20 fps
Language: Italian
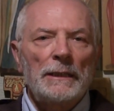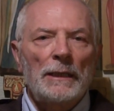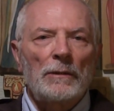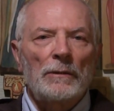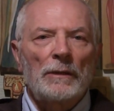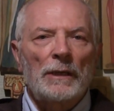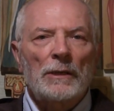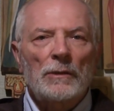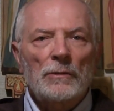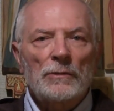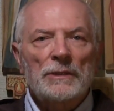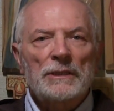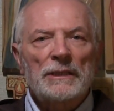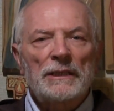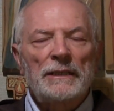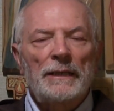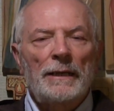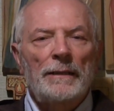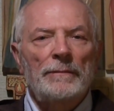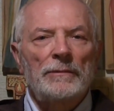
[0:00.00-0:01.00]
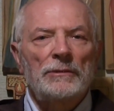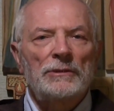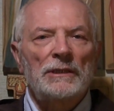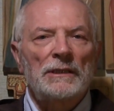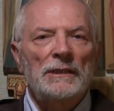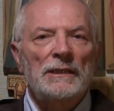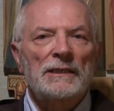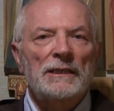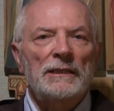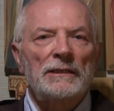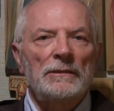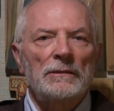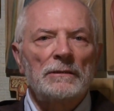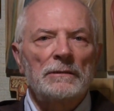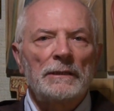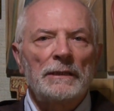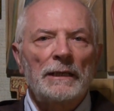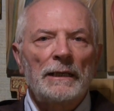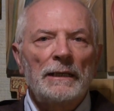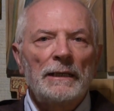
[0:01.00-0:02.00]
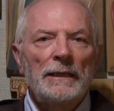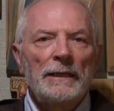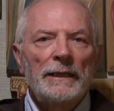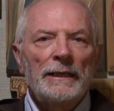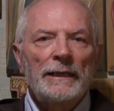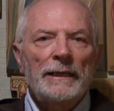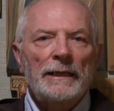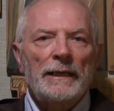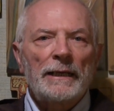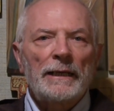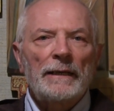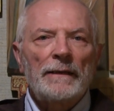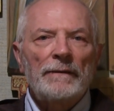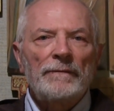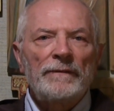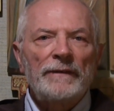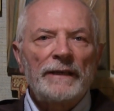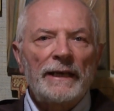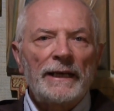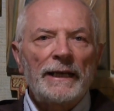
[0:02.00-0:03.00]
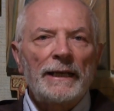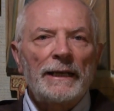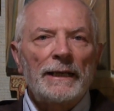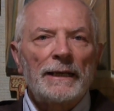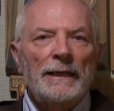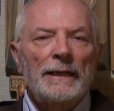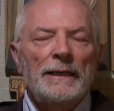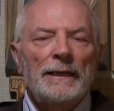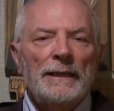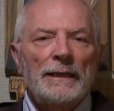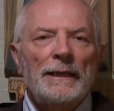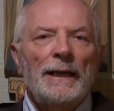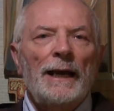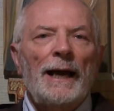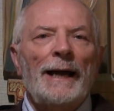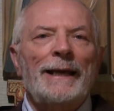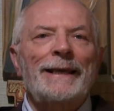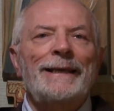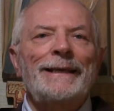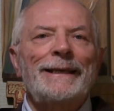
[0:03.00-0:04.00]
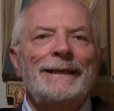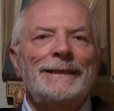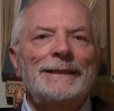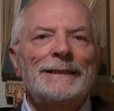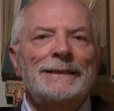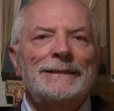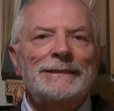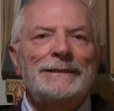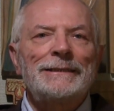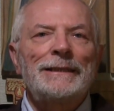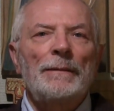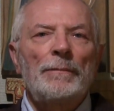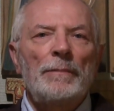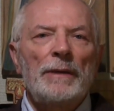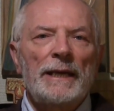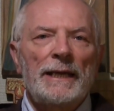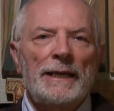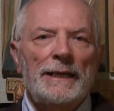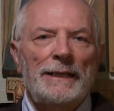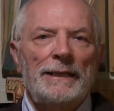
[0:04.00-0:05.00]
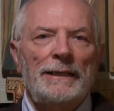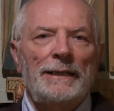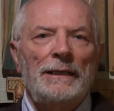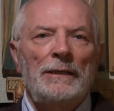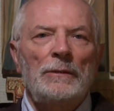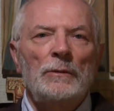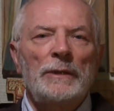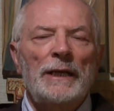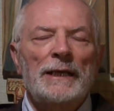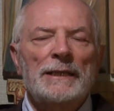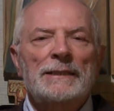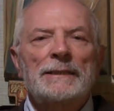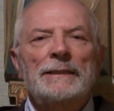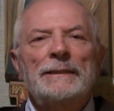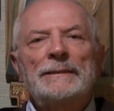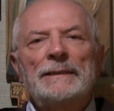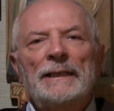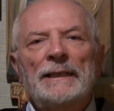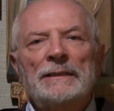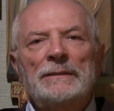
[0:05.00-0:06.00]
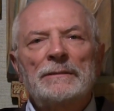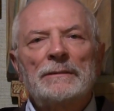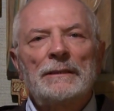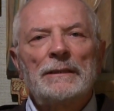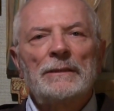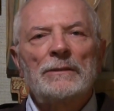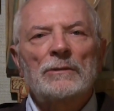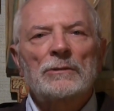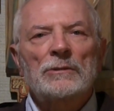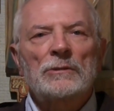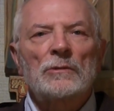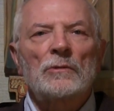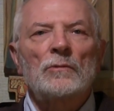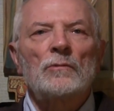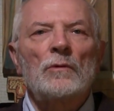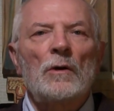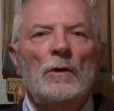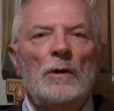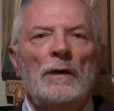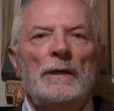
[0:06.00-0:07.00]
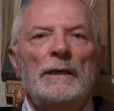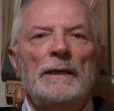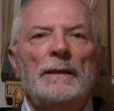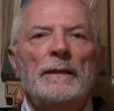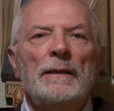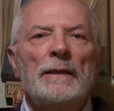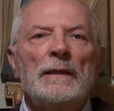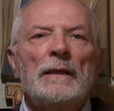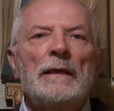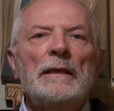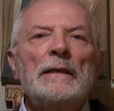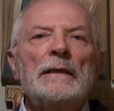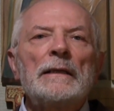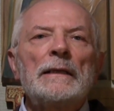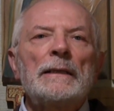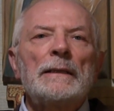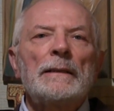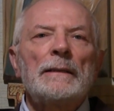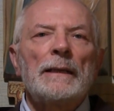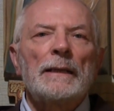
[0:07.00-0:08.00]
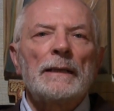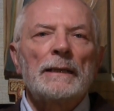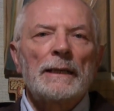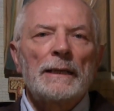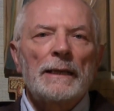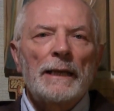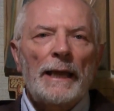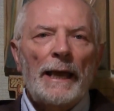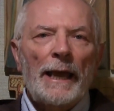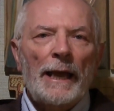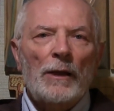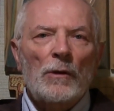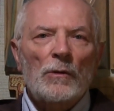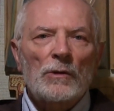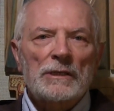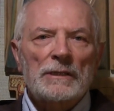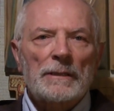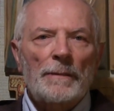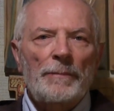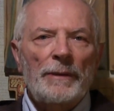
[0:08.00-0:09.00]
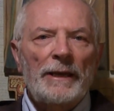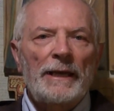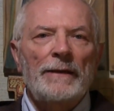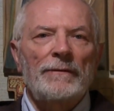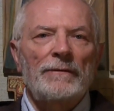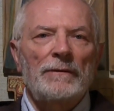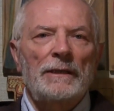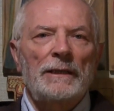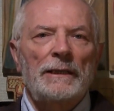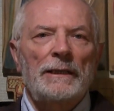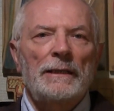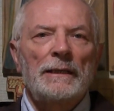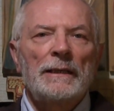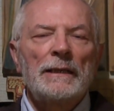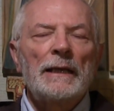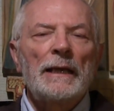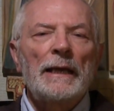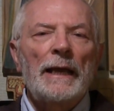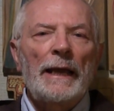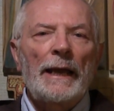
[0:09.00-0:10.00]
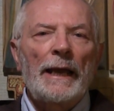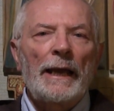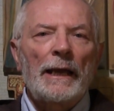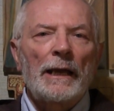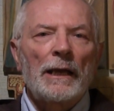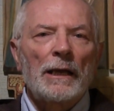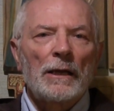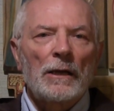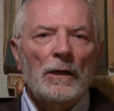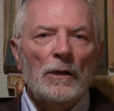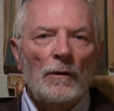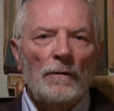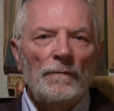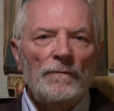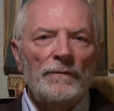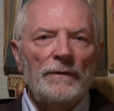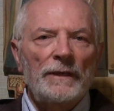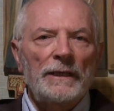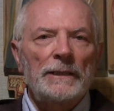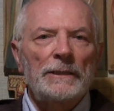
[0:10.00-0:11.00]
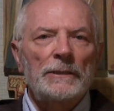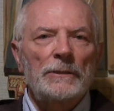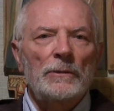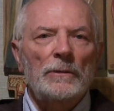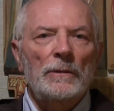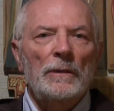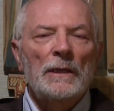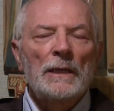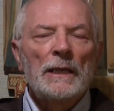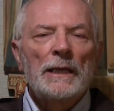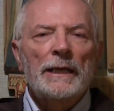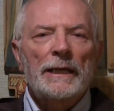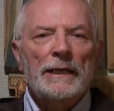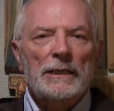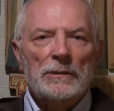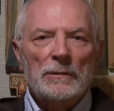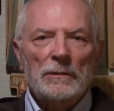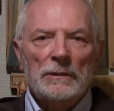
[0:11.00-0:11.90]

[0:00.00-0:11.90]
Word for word: E allora consegniamoci al Signore che viene a chiederci da bere, Lui è assetato del nostro cuore è consapevole, è convinto che